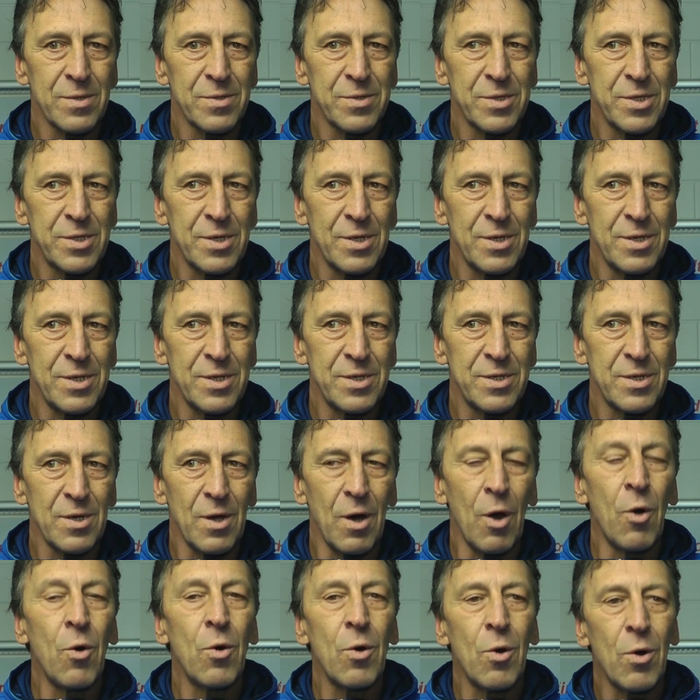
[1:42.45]
sicherlich
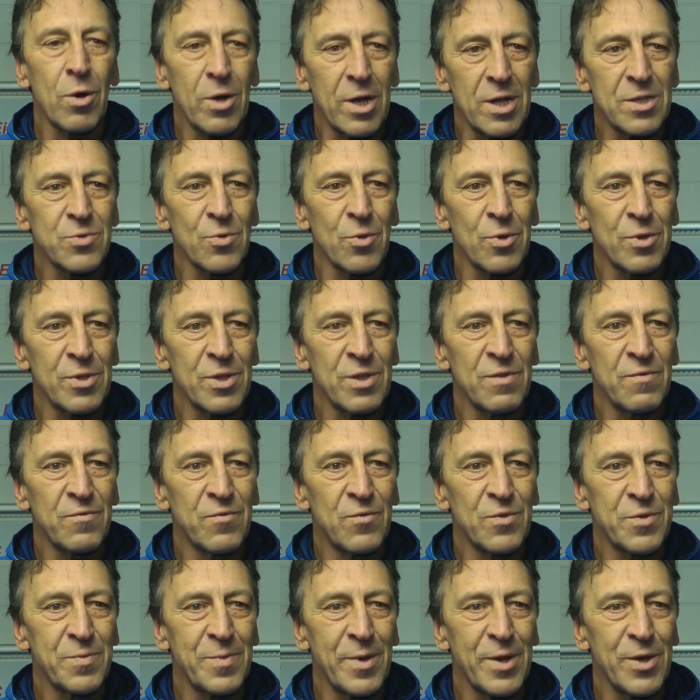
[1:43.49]
auch ganz ordentlichen
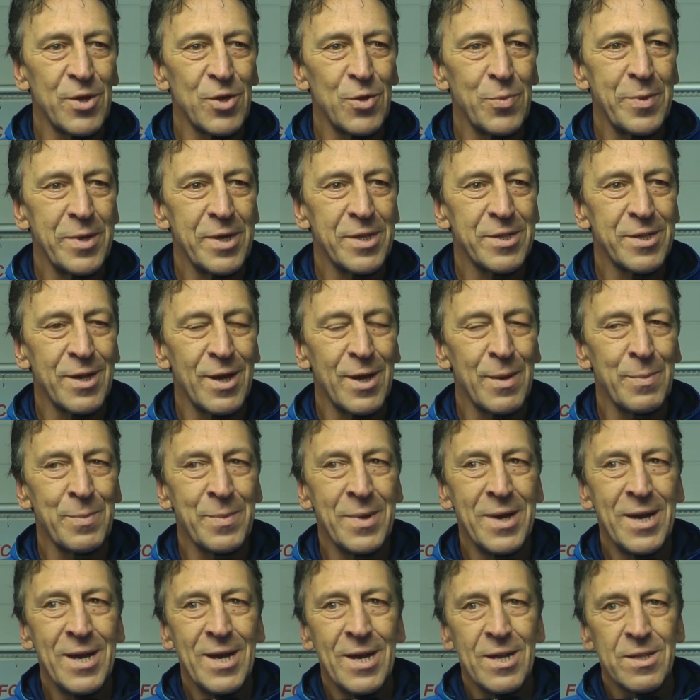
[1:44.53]
Fußball gespielt haben,